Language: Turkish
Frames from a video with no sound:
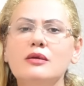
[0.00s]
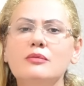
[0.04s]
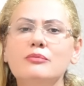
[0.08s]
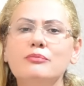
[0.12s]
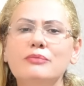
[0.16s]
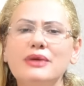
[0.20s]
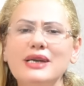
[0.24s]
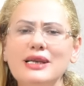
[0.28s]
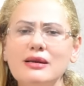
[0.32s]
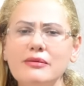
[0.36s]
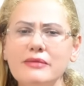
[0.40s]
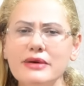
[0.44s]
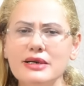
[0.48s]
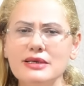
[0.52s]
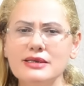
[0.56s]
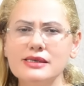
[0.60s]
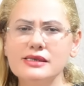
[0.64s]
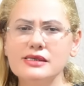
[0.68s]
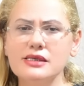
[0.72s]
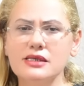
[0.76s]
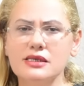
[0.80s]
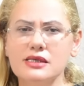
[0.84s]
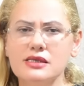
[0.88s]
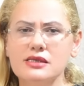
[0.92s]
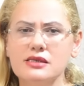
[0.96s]

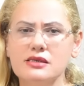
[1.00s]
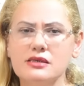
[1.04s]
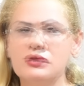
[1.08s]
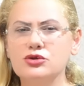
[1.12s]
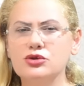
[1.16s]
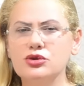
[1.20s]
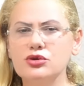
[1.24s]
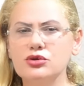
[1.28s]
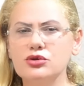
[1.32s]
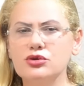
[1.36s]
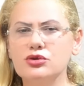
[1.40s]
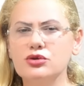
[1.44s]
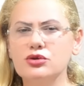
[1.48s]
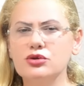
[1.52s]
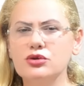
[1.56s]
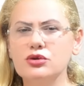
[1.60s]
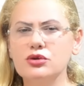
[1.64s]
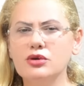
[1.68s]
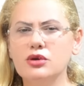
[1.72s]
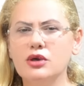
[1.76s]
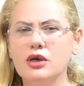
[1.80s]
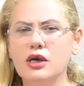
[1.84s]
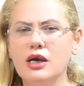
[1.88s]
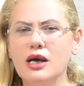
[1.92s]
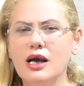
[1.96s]
bilmelisiniz.
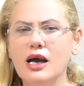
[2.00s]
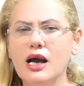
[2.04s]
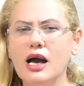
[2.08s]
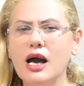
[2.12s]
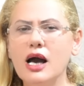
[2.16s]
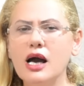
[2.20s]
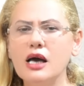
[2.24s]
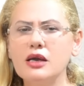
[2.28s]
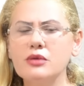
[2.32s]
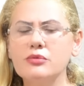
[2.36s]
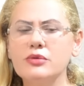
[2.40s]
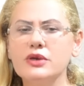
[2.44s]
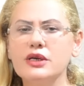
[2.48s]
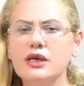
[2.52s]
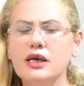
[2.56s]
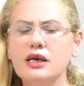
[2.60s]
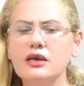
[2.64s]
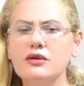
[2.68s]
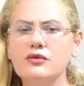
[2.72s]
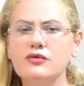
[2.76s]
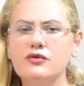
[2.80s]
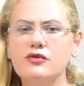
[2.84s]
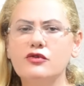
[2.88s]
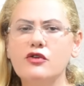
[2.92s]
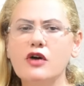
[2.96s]
Çünkü her
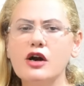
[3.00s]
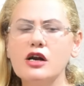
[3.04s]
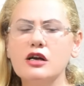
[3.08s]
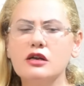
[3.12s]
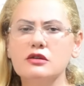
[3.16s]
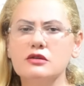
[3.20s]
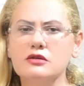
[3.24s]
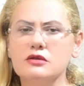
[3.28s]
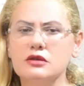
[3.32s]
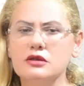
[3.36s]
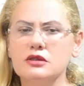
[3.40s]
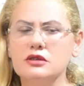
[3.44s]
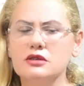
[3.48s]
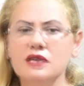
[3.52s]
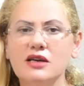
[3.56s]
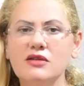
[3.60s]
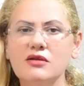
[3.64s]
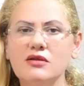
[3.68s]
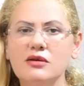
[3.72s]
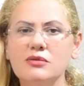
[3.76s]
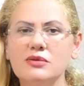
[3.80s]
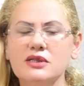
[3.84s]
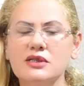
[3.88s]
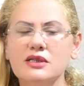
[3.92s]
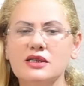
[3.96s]
birey farklıdır.
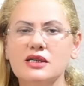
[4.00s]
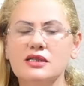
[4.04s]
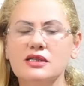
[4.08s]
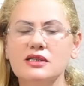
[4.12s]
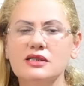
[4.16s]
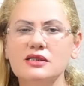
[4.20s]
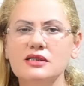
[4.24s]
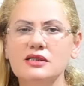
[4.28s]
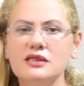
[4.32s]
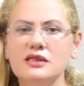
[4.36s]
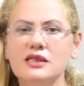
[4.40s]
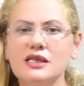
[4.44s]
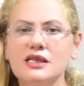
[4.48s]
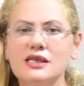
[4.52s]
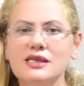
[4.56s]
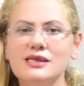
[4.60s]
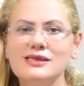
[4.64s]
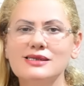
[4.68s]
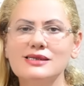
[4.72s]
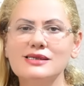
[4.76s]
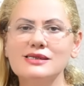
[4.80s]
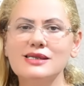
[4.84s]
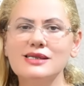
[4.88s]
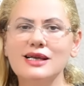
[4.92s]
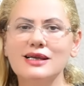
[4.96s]
Evli bir kadın
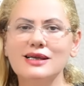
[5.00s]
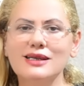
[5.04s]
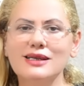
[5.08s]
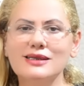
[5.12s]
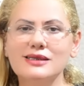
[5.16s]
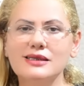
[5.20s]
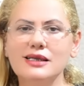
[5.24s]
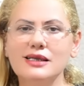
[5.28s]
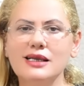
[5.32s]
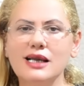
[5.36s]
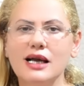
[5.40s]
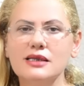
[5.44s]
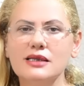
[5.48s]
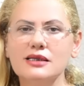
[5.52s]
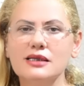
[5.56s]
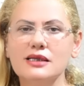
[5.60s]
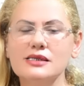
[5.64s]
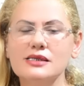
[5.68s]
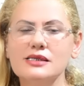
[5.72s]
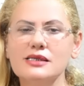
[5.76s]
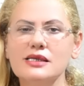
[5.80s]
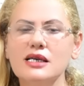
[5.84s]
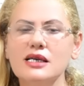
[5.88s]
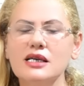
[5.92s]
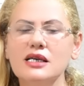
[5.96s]
sizden
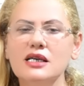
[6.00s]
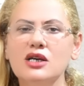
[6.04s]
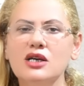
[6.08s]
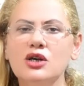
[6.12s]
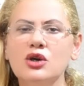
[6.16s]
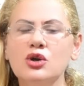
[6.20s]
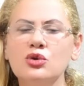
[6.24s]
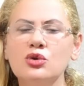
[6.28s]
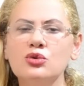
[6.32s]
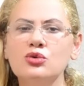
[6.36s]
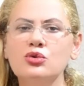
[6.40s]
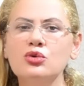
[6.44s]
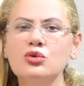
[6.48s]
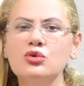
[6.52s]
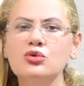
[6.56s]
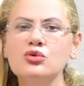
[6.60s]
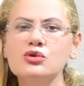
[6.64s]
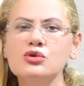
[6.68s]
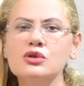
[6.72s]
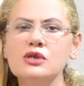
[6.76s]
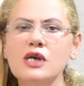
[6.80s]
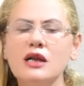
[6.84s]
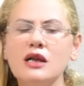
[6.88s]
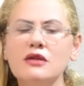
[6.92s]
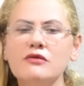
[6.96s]
etkilendiyse
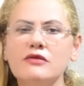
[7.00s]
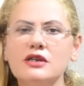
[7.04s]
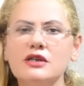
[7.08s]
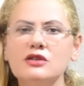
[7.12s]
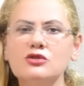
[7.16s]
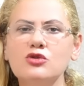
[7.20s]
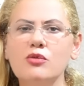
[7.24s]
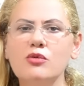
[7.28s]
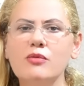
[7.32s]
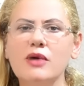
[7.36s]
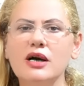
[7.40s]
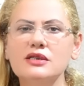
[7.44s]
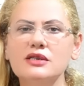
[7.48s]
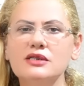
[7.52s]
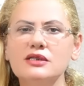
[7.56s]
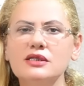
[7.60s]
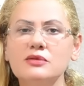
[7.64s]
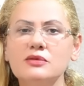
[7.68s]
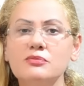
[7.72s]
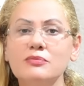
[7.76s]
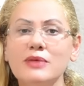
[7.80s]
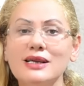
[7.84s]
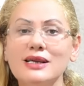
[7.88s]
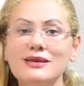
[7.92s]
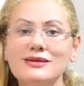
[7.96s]
duygusal ve
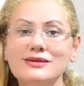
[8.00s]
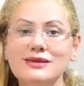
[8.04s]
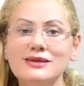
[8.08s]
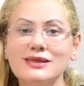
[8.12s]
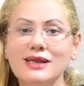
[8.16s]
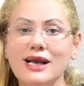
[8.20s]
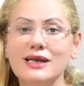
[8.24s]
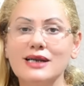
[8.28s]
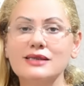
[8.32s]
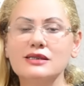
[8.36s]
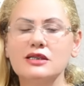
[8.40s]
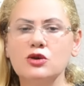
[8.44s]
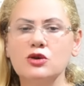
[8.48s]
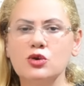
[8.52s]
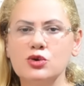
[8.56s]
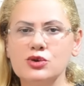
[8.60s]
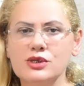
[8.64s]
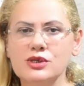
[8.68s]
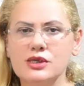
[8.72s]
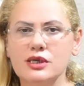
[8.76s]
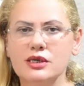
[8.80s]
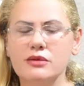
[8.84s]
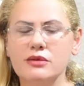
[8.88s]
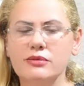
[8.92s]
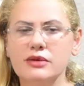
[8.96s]
romantik belirtiler de
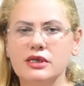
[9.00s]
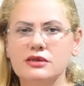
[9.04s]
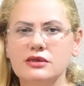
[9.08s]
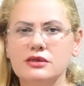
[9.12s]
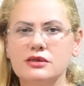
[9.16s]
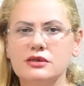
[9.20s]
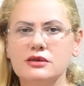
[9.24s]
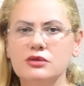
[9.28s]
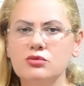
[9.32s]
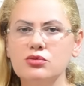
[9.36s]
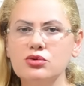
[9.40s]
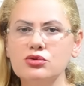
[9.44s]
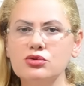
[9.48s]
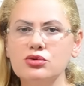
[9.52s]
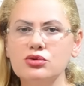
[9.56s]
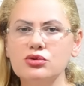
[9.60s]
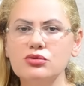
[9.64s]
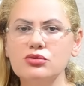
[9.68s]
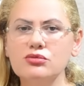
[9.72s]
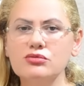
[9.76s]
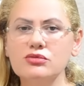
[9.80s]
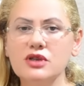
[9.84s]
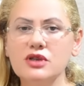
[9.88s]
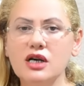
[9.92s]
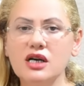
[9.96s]
gösterebilir. Bu
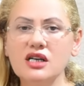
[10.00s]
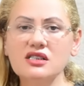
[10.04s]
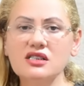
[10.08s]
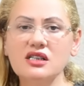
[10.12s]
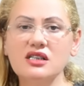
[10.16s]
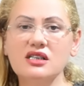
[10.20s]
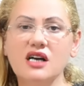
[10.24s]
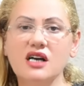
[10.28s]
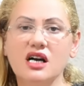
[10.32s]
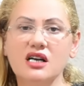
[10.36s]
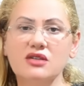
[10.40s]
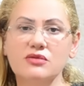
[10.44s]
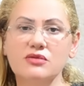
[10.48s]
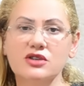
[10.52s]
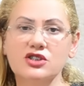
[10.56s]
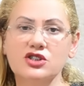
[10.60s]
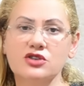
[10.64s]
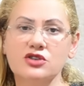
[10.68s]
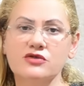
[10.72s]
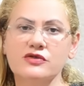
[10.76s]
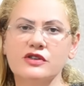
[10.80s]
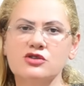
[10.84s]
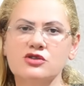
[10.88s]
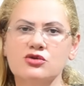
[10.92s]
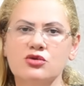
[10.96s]
durum daha da
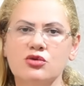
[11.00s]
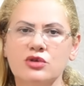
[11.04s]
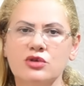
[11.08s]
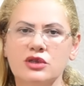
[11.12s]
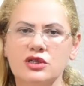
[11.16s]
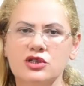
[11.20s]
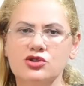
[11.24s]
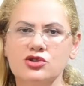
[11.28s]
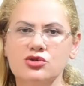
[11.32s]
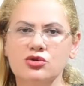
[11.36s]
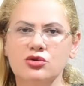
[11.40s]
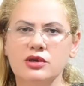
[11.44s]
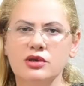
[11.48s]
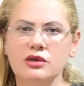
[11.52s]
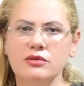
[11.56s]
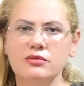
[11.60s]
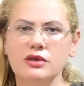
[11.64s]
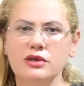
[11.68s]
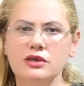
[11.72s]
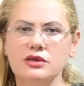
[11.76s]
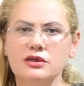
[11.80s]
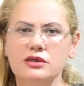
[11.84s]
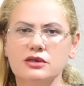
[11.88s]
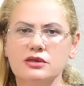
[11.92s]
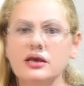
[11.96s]
karmaşık ve zorlayıcı
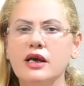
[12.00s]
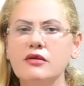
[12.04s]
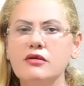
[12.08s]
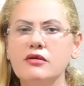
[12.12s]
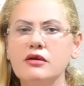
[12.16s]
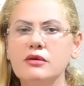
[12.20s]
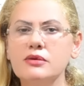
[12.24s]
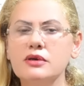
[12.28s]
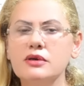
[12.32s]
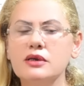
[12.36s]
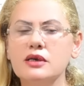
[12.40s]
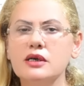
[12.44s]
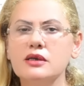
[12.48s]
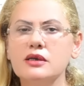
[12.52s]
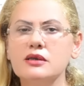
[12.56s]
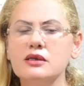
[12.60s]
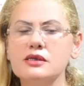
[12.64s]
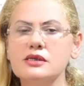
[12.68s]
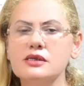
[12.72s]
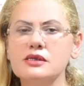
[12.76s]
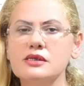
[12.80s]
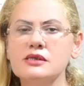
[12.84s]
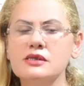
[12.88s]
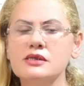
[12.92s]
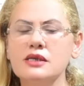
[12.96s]
olabilir. Evli bir kadın
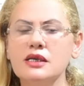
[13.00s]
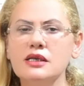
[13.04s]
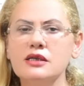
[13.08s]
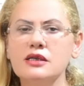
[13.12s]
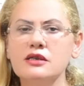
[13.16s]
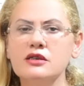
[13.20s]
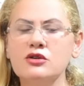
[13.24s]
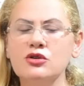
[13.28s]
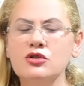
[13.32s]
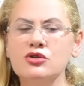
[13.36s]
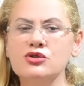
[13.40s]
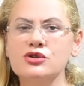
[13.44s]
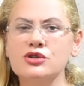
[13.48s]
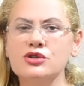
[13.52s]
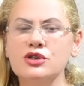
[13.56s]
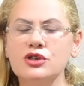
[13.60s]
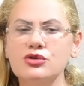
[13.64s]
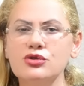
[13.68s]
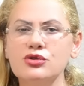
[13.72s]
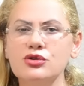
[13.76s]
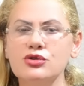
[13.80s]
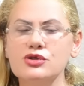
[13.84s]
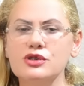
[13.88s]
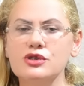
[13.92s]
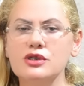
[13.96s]
size ilgi
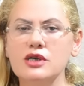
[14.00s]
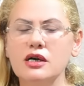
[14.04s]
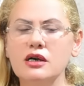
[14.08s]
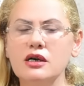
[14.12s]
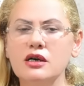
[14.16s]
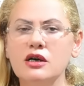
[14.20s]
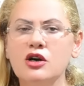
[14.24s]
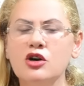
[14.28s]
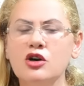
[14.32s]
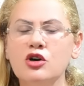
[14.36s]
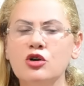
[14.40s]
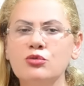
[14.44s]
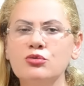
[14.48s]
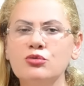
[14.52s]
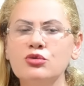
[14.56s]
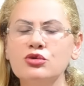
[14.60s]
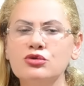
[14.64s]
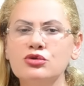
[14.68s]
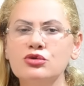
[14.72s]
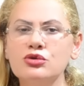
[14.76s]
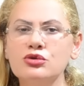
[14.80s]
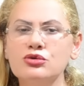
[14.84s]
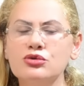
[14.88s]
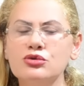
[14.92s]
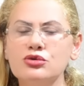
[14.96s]
gösteriyorsa bu
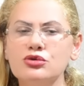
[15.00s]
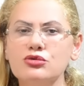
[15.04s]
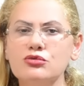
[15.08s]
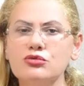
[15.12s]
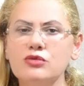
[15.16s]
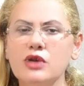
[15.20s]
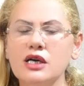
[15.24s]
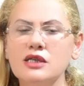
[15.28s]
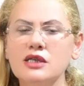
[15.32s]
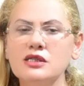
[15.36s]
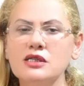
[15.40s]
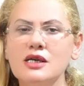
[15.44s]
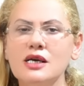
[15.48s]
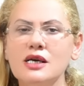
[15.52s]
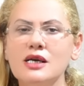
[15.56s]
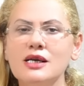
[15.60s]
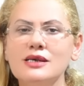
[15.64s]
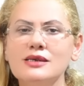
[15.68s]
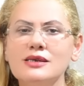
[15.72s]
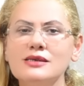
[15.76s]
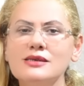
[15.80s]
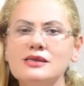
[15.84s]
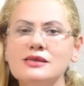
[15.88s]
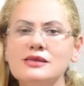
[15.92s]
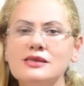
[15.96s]
tür durumlar
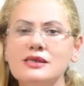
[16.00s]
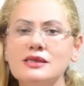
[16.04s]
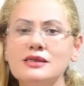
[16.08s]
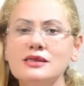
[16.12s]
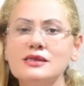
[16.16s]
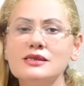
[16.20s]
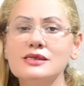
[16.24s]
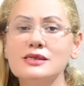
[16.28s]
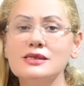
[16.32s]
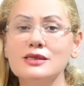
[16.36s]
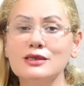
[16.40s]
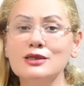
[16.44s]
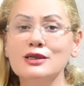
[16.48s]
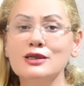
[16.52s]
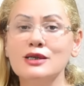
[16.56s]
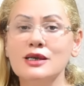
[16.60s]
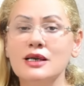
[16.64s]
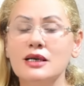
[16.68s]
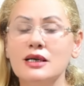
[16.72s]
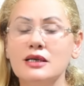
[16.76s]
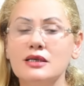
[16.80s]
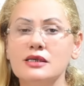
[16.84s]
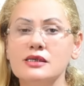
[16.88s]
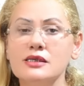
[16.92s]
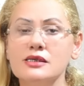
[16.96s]
sizin
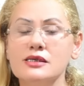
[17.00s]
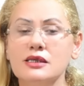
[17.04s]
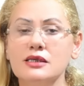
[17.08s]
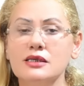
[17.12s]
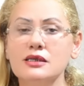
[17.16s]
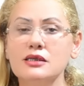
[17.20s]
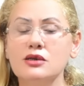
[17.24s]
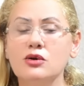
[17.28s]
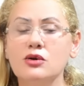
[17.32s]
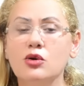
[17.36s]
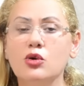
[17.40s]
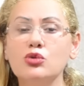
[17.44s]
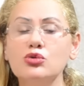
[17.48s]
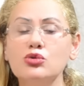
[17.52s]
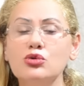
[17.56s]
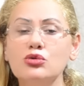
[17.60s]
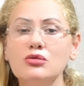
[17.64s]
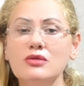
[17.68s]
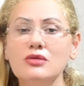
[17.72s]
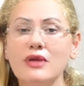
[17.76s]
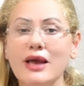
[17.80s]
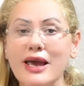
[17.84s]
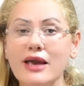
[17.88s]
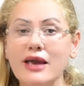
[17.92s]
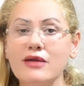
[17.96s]
sınırlarınızı,
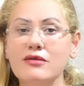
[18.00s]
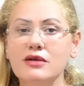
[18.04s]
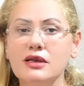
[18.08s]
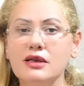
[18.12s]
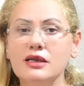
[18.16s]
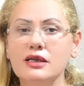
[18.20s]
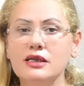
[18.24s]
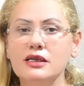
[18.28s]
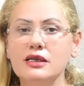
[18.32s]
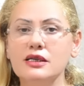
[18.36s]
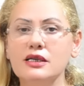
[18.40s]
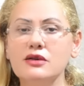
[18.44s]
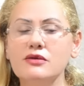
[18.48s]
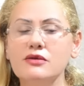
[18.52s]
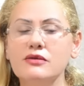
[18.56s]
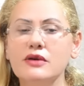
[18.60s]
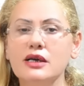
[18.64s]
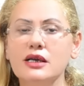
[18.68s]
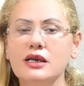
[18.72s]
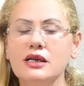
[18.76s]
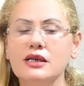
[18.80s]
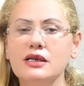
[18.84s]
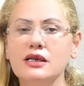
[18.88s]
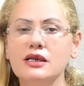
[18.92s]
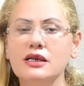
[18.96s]
onun evliliğini
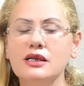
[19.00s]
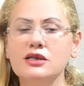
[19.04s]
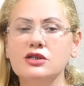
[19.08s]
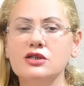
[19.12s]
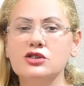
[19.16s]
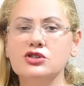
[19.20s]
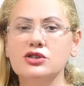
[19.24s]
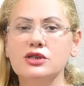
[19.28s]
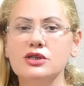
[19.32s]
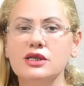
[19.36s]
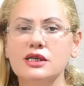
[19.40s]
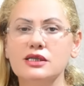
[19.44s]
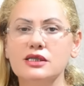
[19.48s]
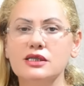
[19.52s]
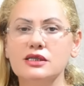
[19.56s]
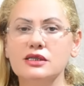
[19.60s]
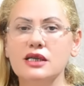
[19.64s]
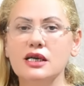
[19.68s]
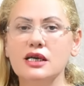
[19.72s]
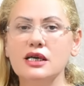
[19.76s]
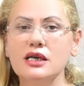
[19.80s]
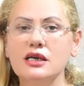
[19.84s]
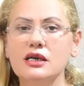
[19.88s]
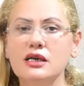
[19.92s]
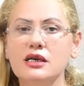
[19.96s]
ve ilgili kişilerin
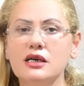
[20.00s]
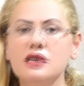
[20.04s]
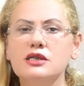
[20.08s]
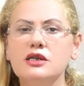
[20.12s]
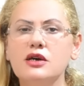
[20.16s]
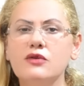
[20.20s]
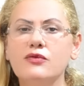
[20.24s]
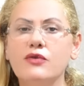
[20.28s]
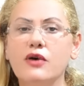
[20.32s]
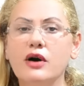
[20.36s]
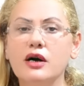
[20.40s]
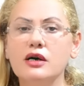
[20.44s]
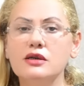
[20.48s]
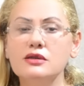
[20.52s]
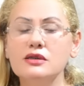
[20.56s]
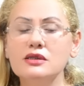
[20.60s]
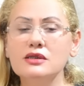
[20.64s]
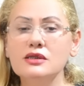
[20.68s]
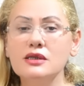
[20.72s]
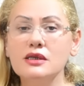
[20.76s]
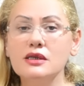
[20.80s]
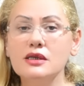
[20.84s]
de refahını